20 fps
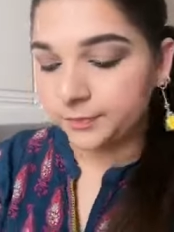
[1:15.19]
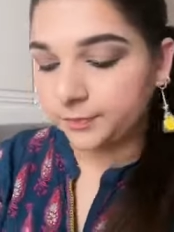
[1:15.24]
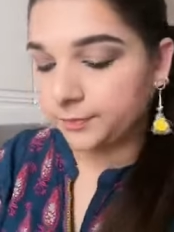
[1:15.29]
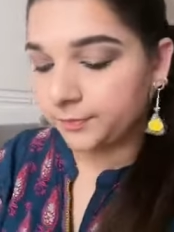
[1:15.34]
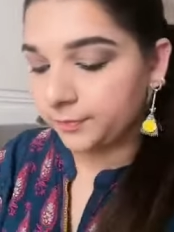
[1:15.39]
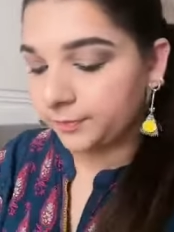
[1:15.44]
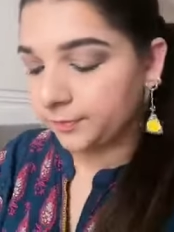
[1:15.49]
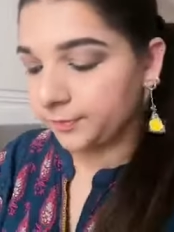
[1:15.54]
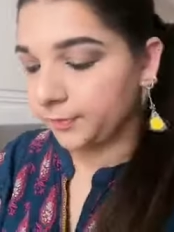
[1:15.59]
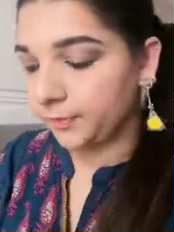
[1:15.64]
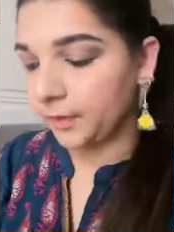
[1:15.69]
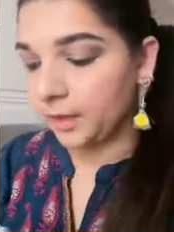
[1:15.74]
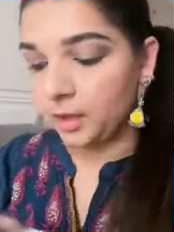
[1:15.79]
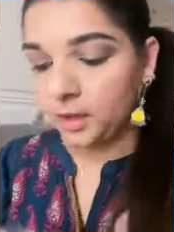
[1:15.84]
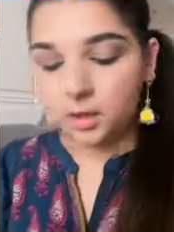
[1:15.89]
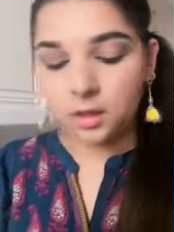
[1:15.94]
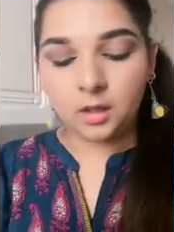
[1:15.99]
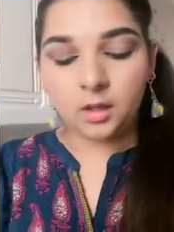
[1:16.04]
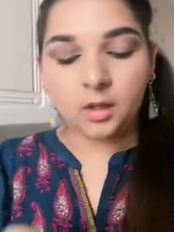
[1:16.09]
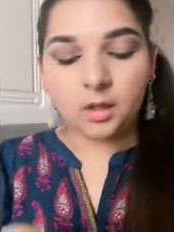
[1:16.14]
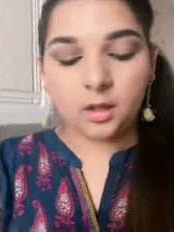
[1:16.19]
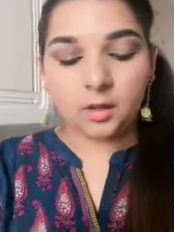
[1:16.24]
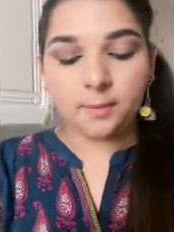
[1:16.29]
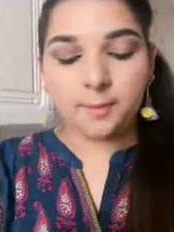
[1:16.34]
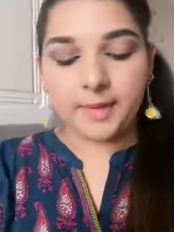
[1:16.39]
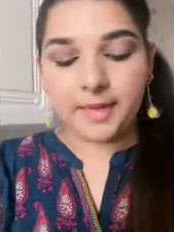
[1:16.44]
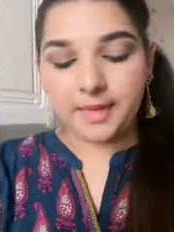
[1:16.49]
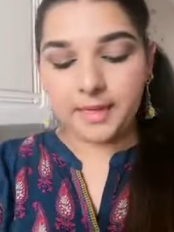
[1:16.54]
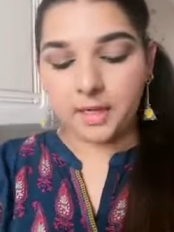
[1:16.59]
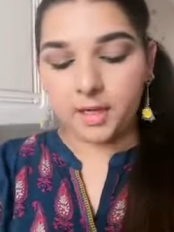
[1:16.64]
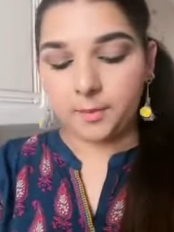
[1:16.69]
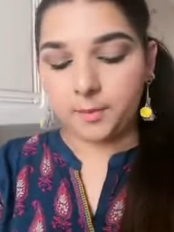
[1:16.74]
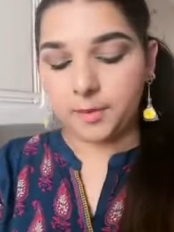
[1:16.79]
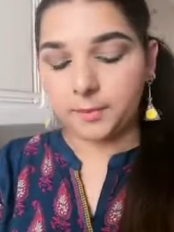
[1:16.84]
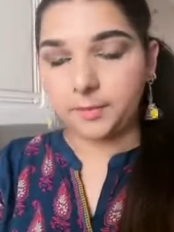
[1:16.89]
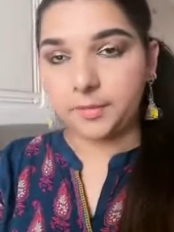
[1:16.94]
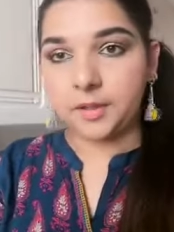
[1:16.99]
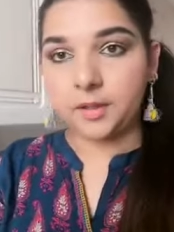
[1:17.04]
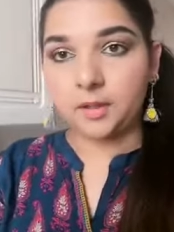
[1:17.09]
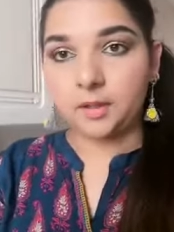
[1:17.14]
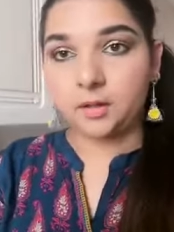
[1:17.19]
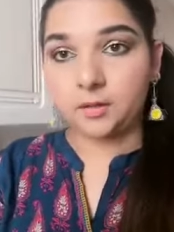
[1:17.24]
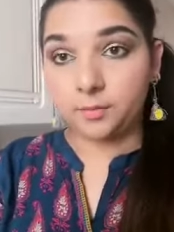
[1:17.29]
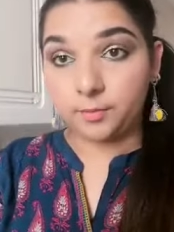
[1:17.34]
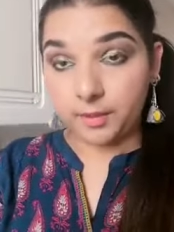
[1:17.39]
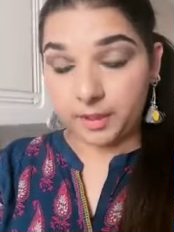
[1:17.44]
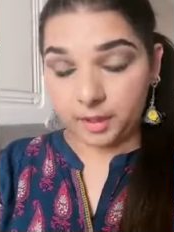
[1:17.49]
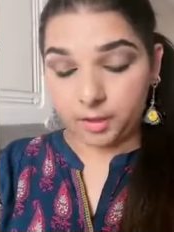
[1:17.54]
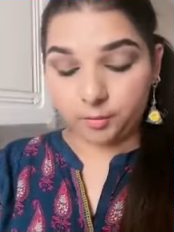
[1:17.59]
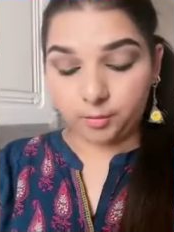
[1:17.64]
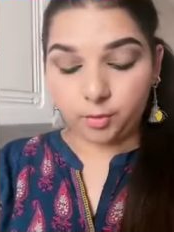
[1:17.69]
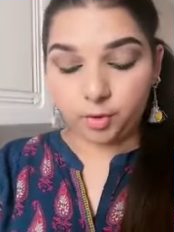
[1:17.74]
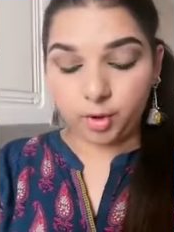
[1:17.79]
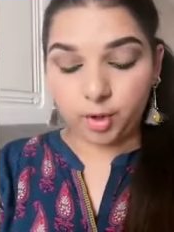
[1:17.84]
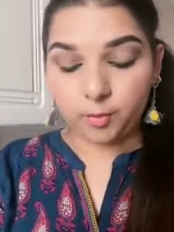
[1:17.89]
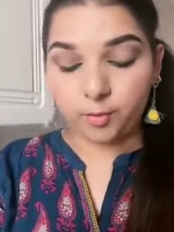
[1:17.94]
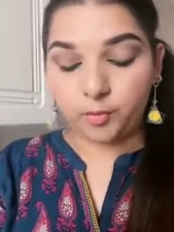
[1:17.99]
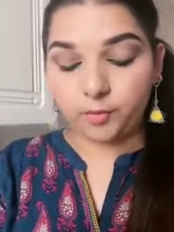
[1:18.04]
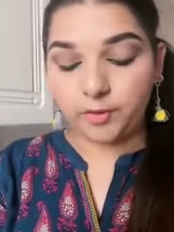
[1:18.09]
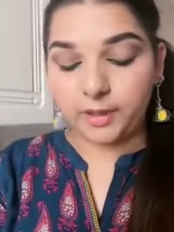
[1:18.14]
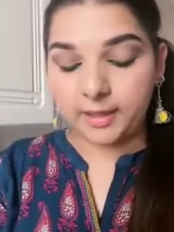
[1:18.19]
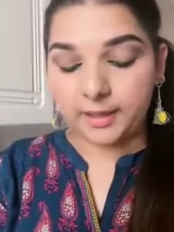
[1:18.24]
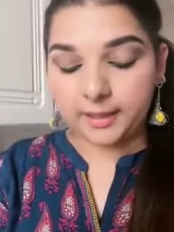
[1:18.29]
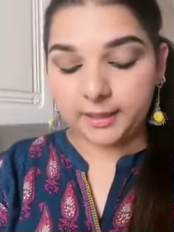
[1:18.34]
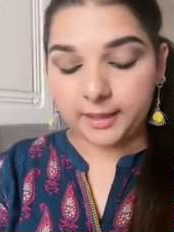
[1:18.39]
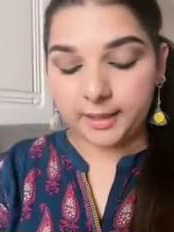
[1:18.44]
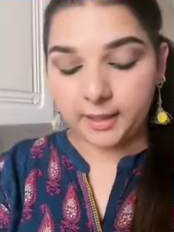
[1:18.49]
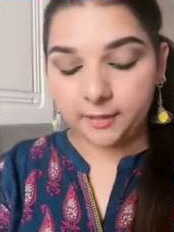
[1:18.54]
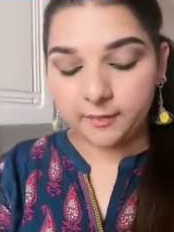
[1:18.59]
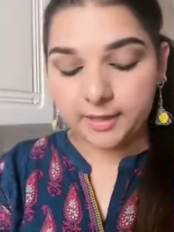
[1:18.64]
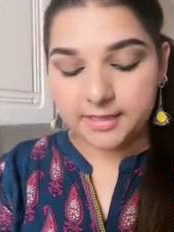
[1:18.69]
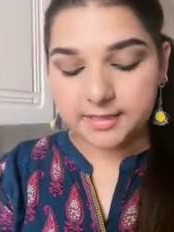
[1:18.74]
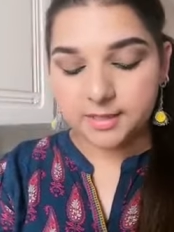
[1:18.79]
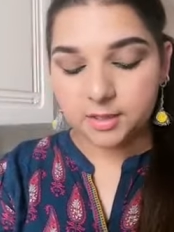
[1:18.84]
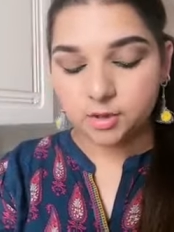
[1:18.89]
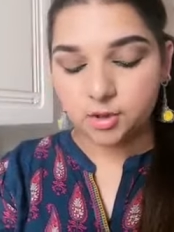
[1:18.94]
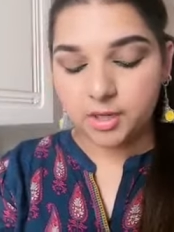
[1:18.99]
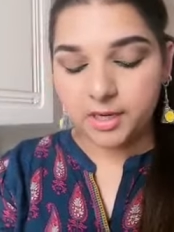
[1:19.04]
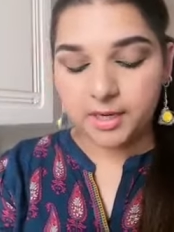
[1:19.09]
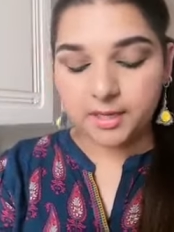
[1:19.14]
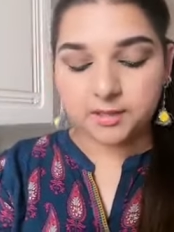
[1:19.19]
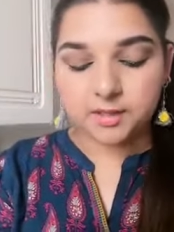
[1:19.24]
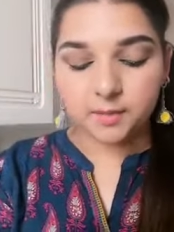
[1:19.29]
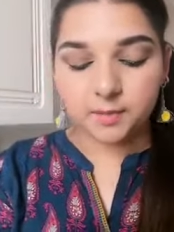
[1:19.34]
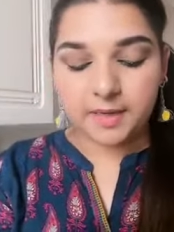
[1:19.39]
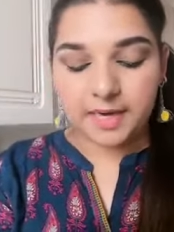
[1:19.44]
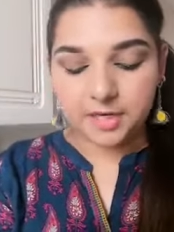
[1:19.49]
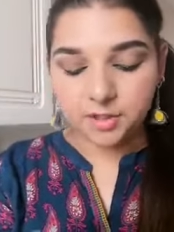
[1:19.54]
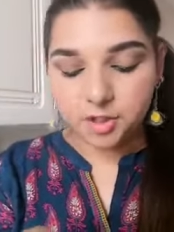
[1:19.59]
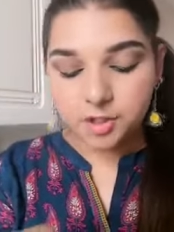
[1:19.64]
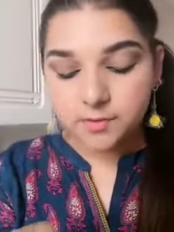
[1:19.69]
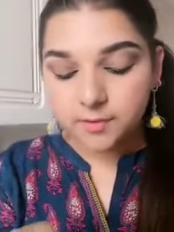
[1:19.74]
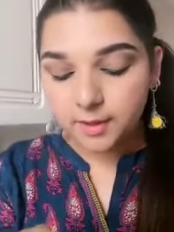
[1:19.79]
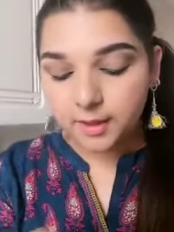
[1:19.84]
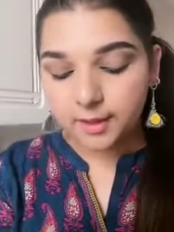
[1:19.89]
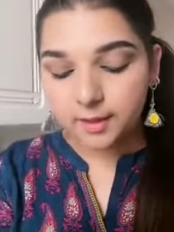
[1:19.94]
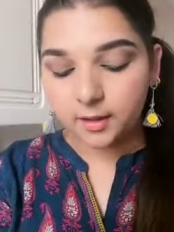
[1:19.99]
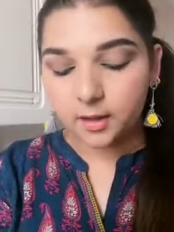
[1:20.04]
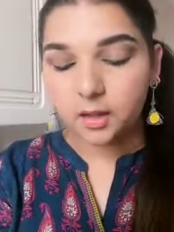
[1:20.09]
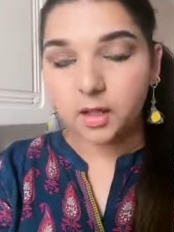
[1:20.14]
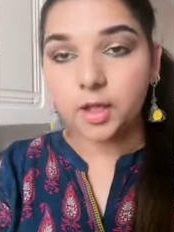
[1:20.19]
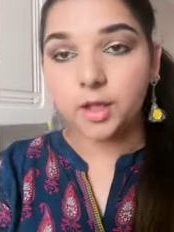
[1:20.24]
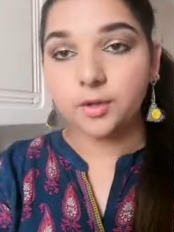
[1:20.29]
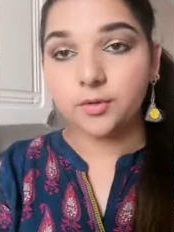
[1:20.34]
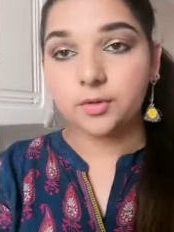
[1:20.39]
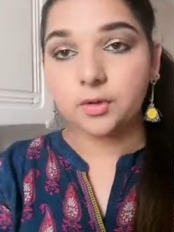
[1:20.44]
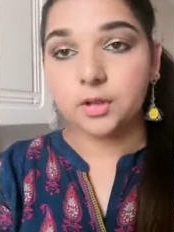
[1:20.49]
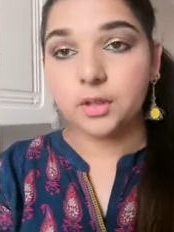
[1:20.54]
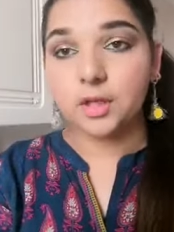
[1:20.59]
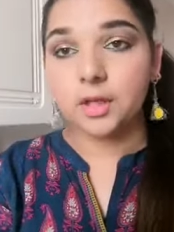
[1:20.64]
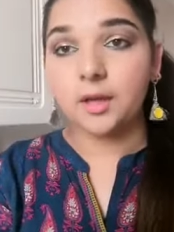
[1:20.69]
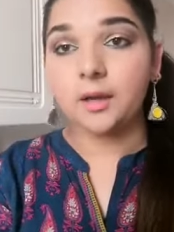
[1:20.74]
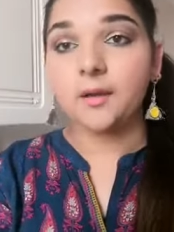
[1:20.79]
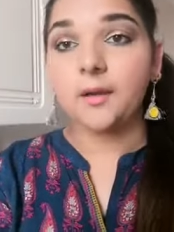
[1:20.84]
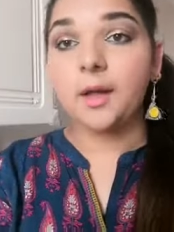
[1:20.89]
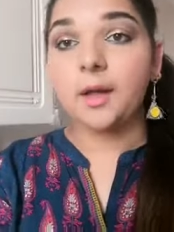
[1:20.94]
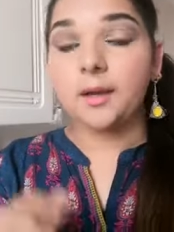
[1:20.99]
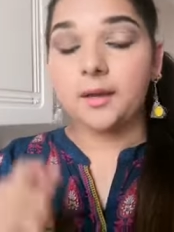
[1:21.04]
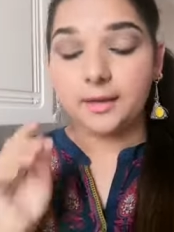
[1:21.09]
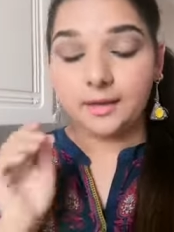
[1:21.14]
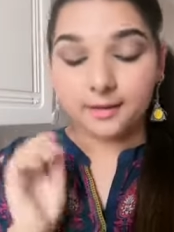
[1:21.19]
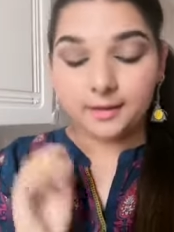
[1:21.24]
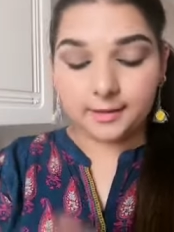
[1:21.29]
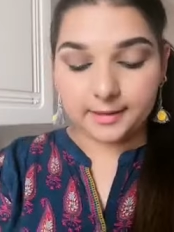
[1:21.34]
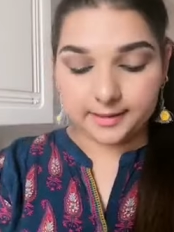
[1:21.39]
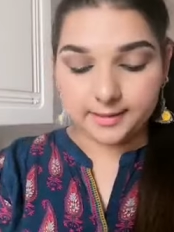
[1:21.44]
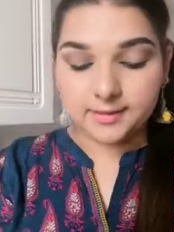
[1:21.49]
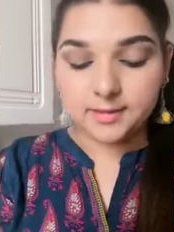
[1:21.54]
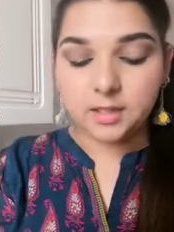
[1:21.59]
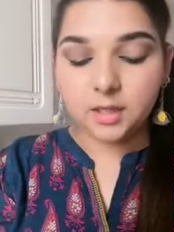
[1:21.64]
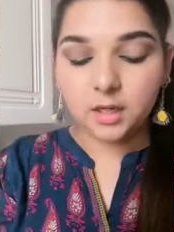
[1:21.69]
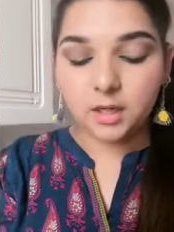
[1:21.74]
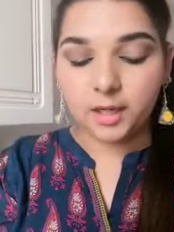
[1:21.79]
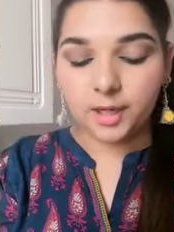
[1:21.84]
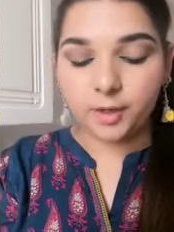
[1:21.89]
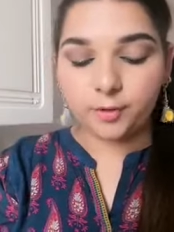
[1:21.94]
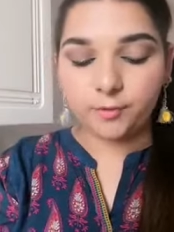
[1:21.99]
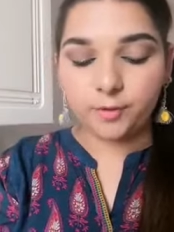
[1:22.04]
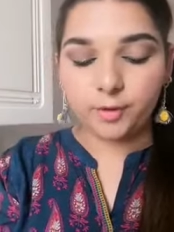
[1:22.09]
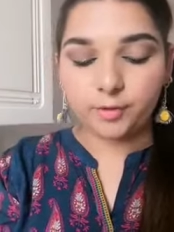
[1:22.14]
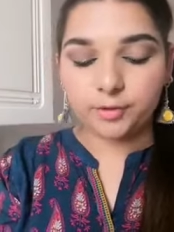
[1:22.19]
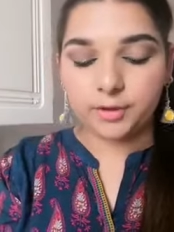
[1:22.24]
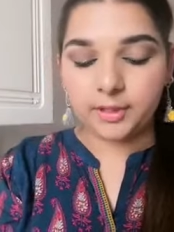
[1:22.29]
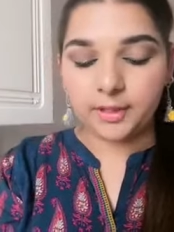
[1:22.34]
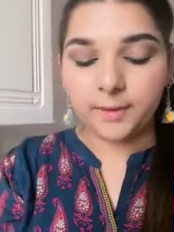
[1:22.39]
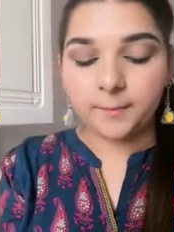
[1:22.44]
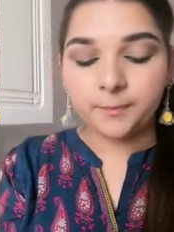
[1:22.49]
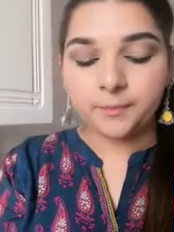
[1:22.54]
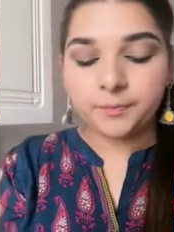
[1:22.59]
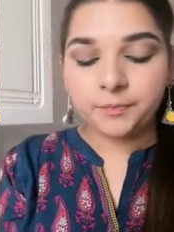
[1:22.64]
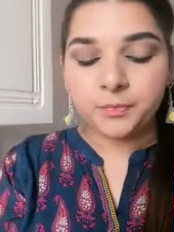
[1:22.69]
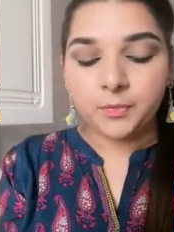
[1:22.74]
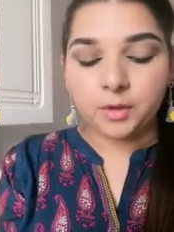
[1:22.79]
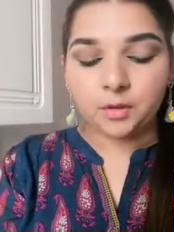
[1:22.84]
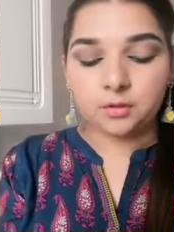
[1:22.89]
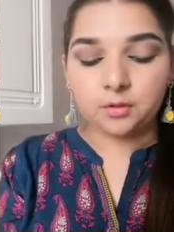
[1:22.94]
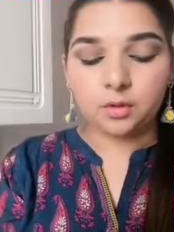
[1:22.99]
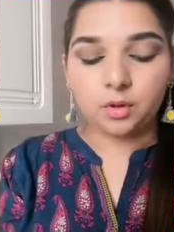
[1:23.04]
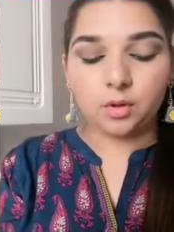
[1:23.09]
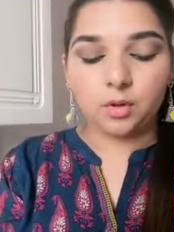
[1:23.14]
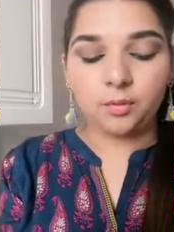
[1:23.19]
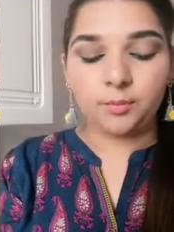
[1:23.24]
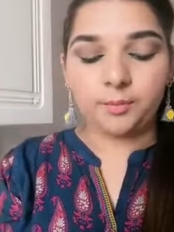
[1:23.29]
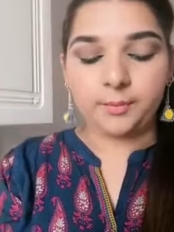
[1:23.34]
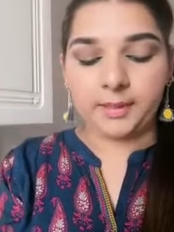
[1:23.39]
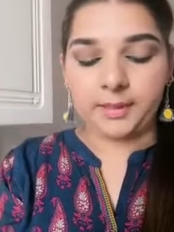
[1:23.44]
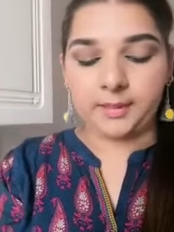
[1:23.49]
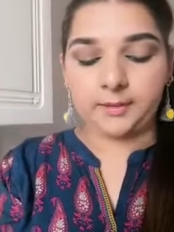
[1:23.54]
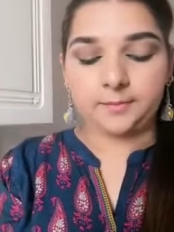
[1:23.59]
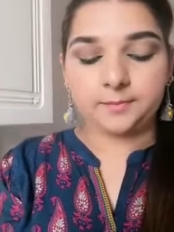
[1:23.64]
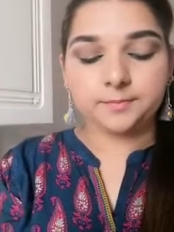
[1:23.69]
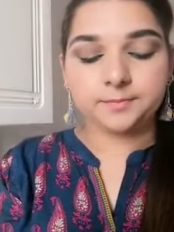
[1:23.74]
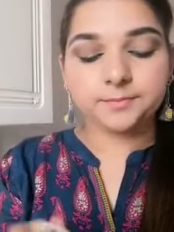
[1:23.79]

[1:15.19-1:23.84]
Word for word: पहले हम अपने मेकअप को रिमूव कर लेंगे वैसे जो है जब लैशेज वगैरह लगाई होती हैं या लेंस लगाए हुए होते हैं तो मैं